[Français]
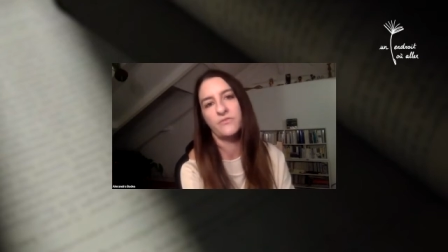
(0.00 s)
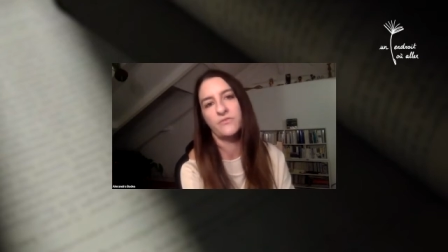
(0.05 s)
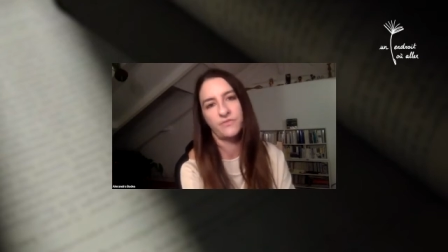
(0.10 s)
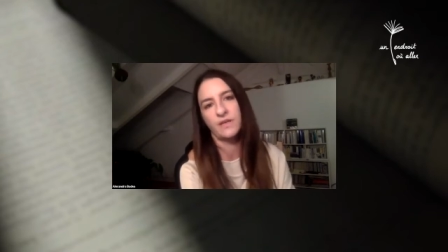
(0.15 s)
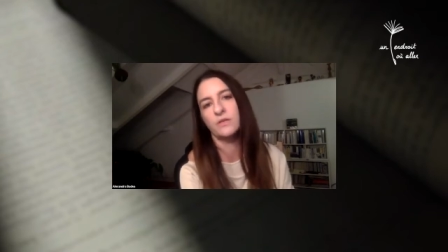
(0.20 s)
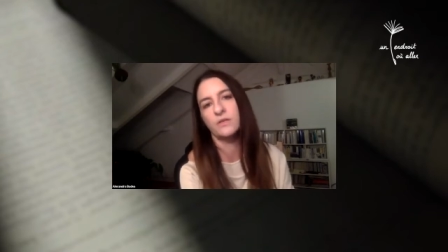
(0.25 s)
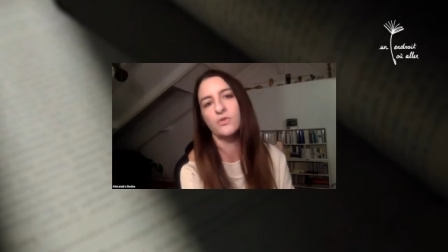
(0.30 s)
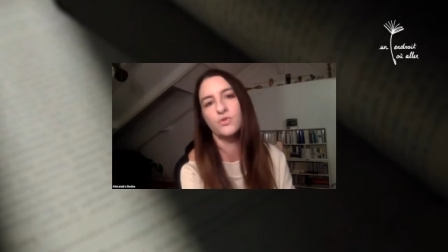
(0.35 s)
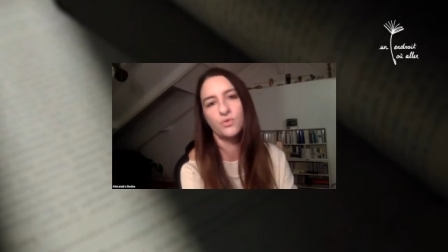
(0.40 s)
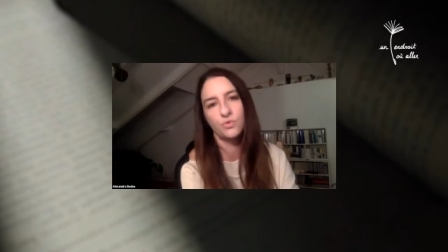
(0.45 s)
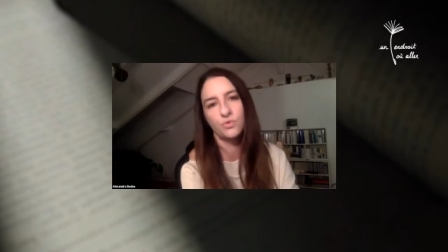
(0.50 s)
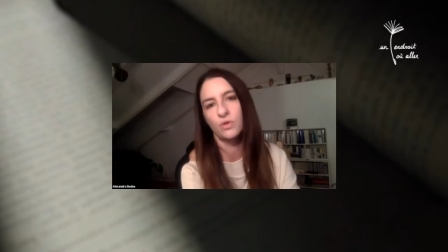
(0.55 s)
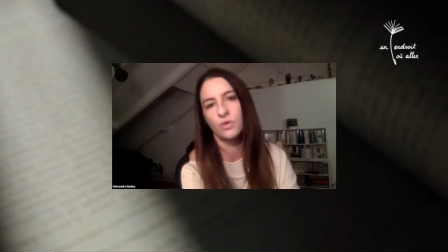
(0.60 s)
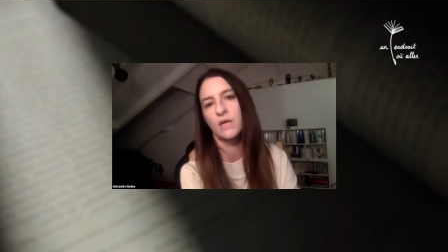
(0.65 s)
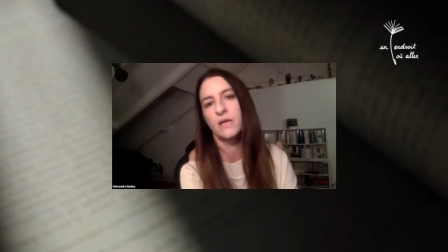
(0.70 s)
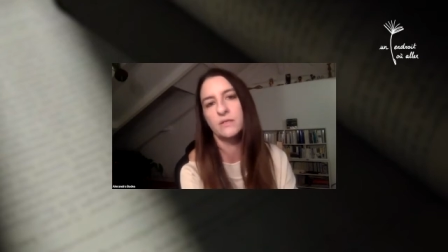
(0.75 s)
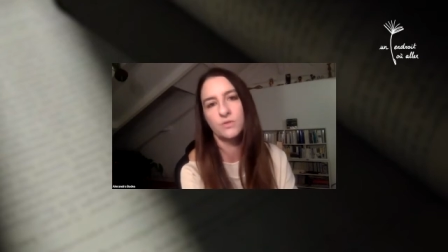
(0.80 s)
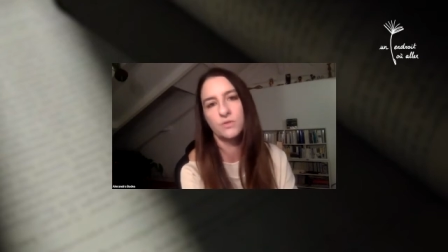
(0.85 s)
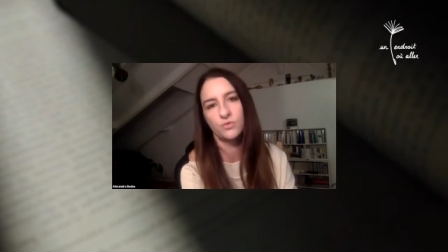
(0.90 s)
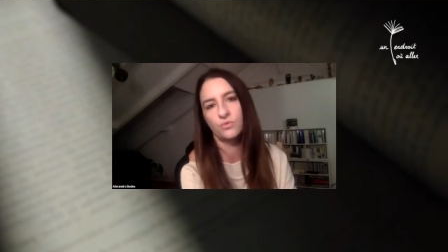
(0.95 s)
à faire sur,
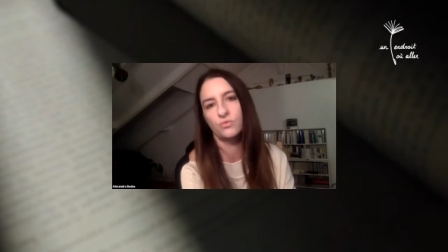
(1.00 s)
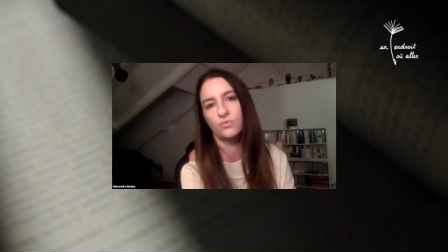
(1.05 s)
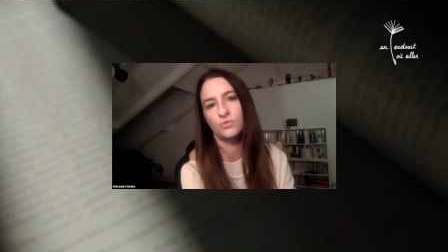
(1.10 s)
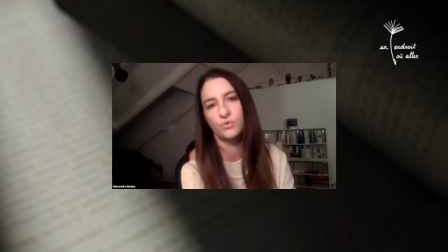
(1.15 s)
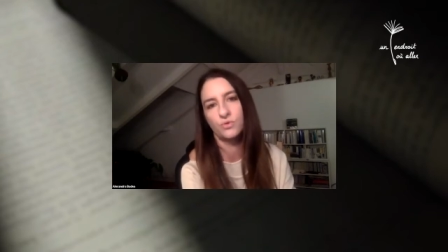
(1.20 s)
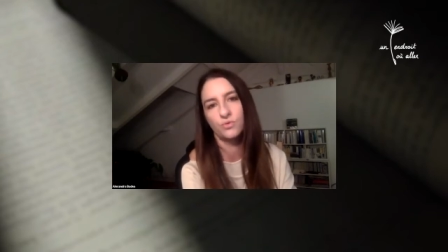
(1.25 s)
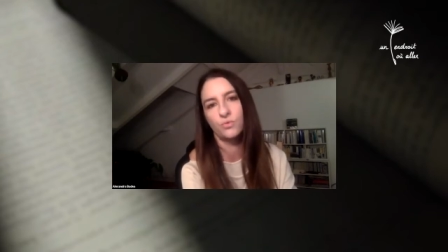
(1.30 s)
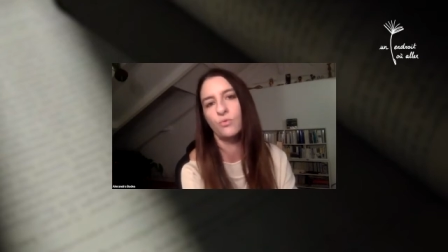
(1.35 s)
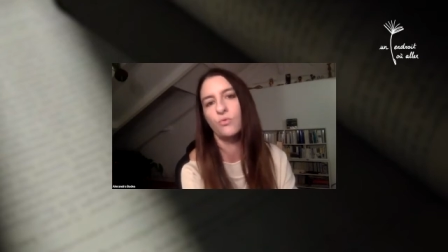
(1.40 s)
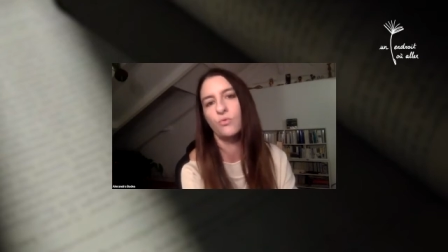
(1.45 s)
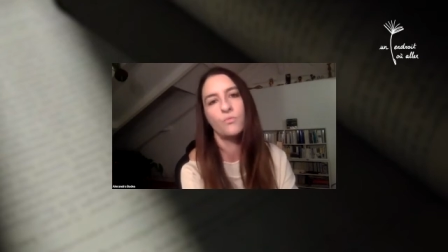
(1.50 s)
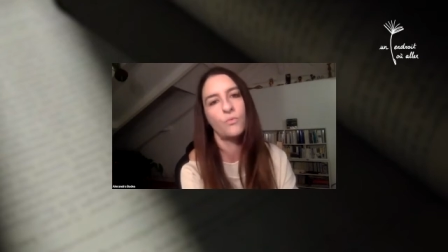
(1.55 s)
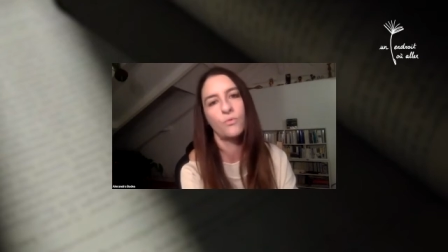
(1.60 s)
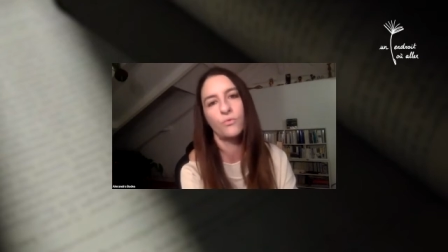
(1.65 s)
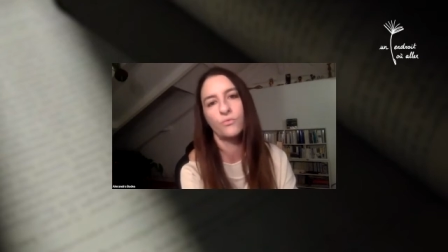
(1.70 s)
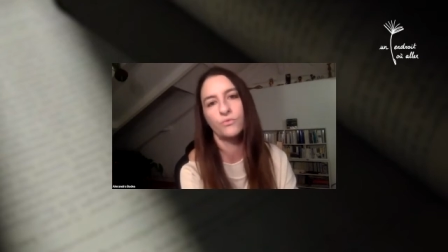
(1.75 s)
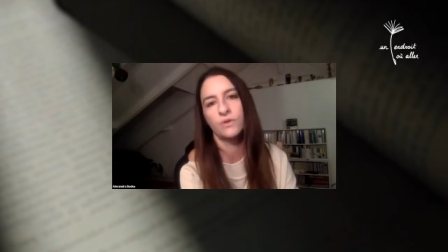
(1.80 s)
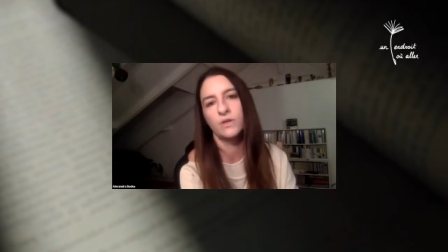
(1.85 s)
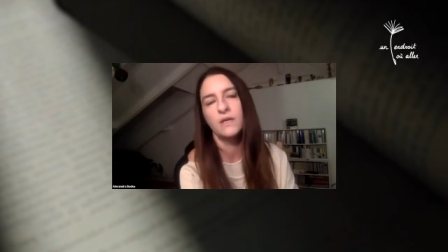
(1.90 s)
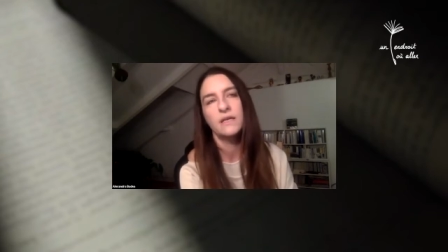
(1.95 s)
la, sur, sur le
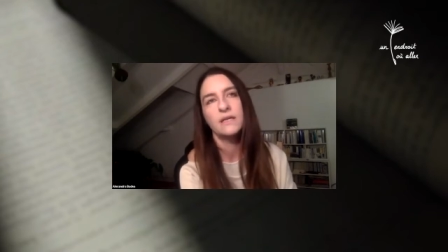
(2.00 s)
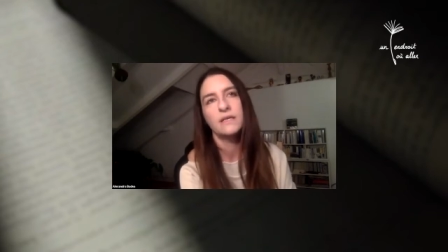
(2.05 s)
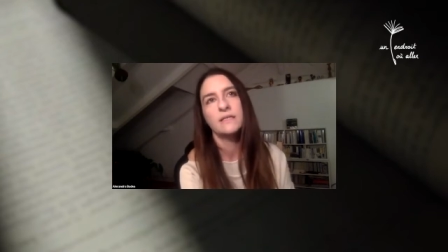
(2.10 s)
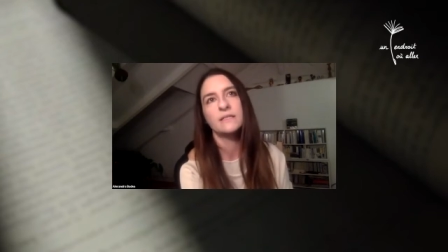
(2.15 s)
monde.